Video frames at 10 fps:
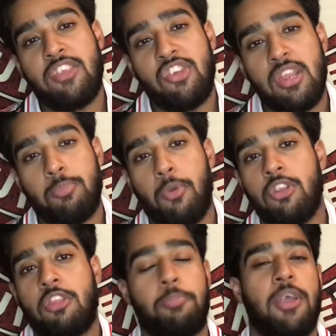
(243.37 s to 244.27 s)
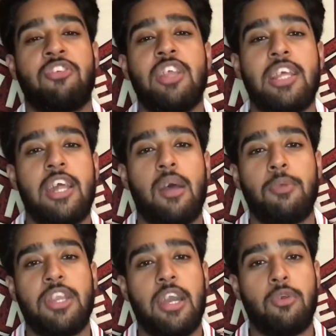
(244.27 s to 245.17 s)
चीज बहुत स्पेशल है ना
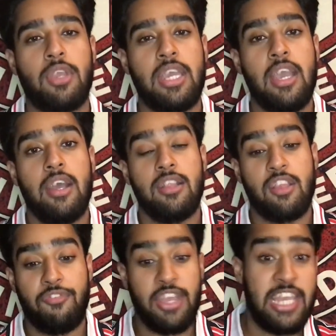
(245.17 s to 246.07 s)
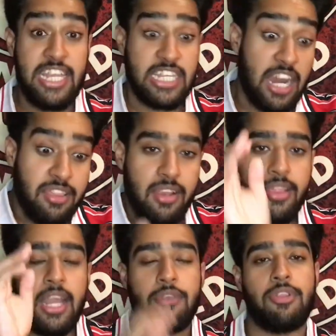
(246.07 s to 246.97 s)
आमिर डियालो की द वे ही कट्स इन
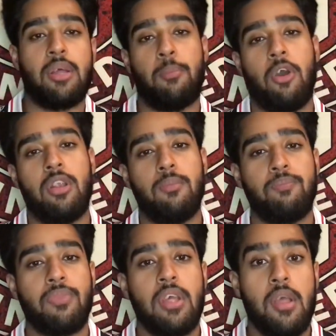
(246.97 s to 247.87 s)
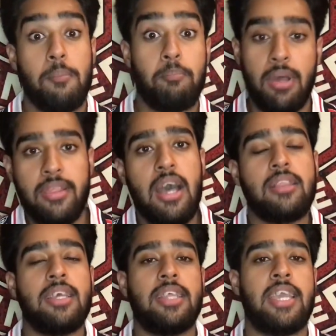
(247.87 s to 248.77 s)
साइड विद द बॉल मजा
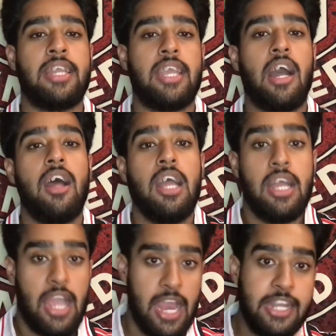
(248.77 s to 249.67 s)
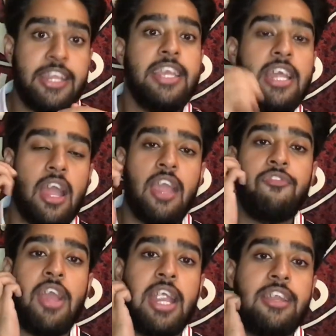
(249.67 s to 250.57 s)
आता है देखने का एंटनी
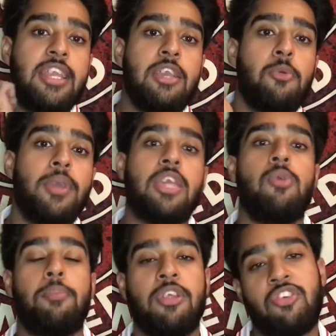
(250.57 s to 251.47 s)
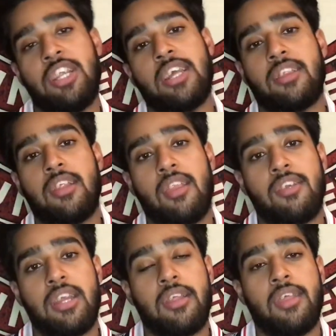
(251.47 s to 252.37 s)
अराइव एंटनी को मैं क्यों अप्रिशिएट करता था
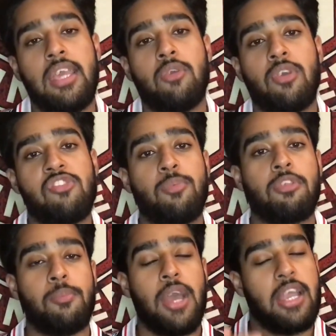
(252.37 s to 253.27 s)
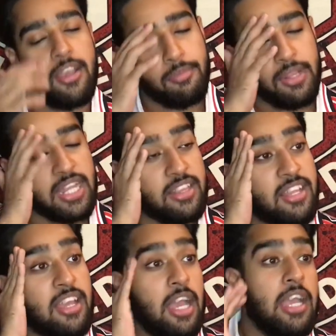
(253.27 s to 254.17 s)
स्टार्टिंग से ही क्योंकि जब उसको मैं आई में
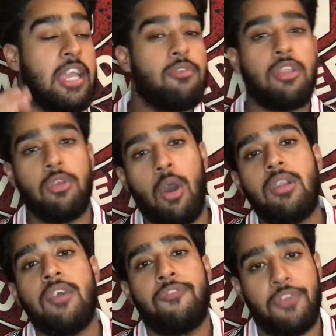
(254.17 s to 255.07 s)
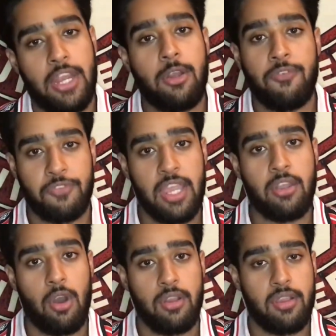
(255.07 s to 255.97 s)
देखता था ही वॉज नॉट अफ्रेड ऑफ
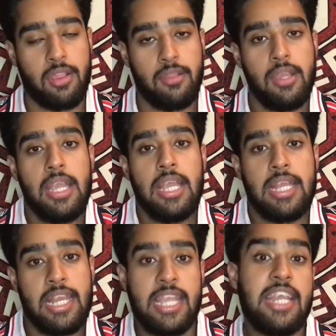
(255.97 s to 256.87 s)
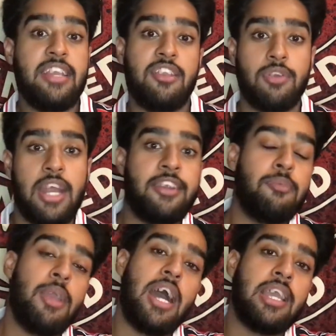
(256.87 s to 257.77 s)
टेक ऑन्स लेकिन
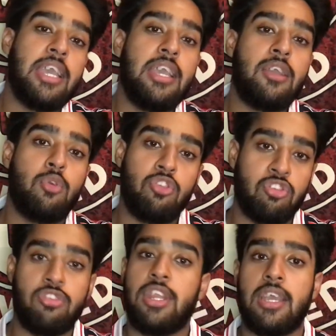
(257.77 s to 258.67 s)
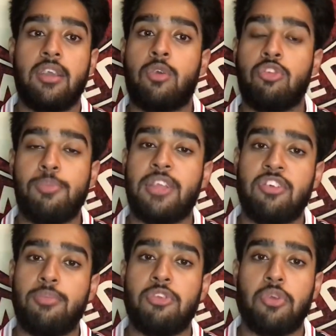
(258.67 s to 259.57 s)
यूनाइटेड में आके कुछ कुछ
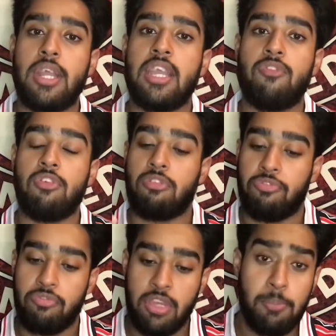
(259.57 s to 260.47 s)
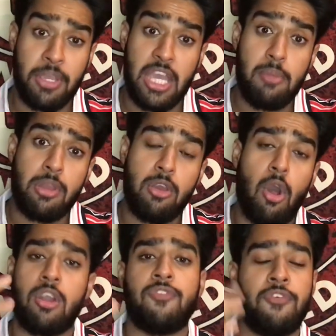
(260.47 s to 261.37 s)
मैचेस में जो है ना ही वॉज ही बिकेम अ
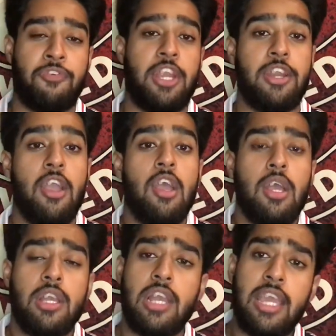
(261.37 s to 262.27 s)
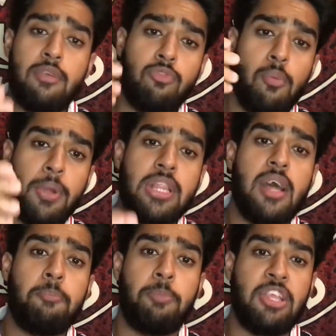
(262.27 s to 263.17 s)
लॉट ऑफ अफ्रेड लाइक वो
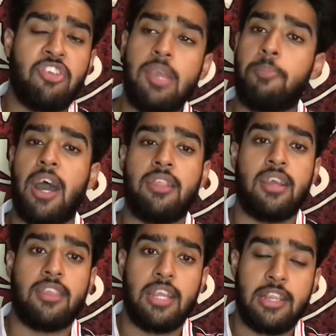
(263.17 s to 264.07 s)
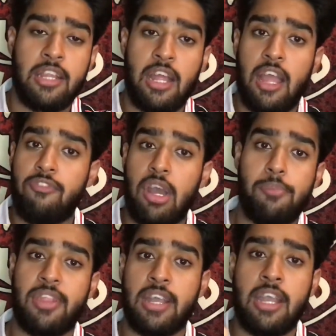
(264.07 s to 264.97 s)
बंदा पीछे ही पास करता रहता था वन
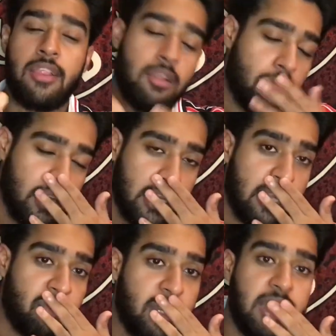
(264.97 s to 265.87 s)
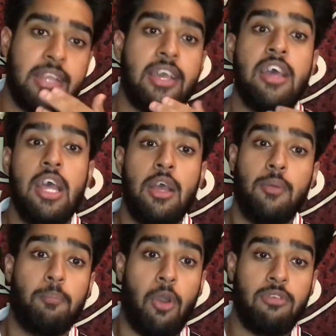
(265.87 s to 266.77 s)
मिसाला के साथ उसका कनेक्शन यही था
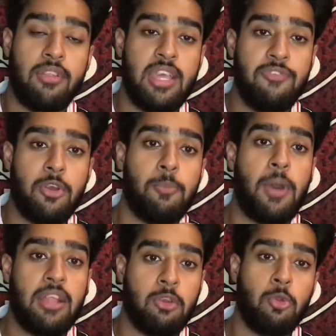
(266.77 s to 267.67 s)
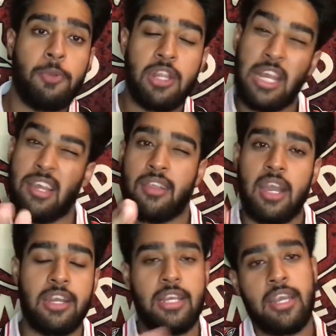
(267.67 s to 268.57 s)
बॉल रिसीव करो पास करो फिर हल्का सा
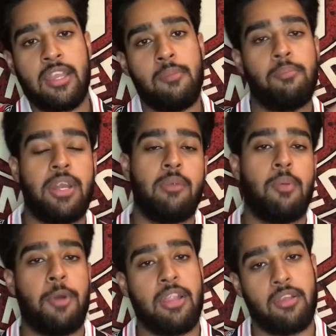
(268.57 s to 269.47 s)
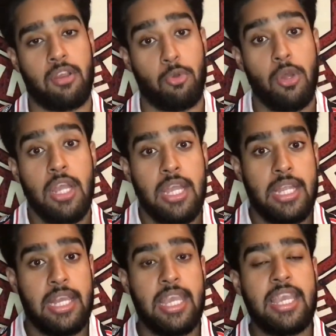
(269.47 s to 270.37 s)
कट इन करके मिडिल में पास कर दो
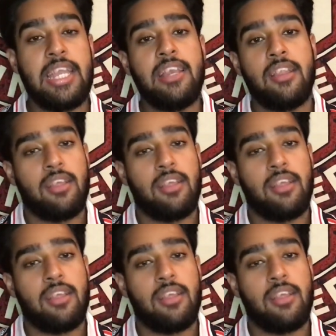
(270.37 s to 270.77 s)
लेकिन